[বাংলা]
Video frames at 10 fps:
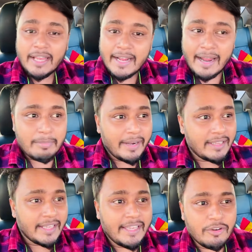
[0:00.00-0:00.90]
কার
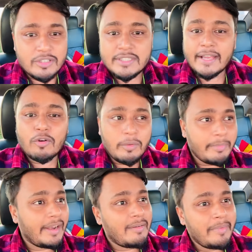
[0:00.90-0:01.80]
বাড়িতে কি হয়েছে কোন
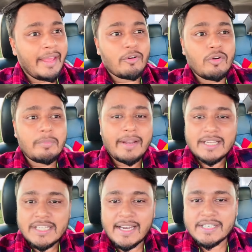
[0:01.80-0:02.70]
বাড়ির মেয়ে কোন বাড়ির
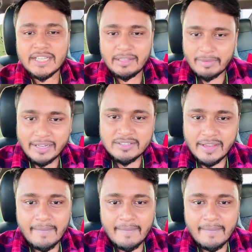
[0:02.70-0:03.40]
ছেলের সাথে ভাগছে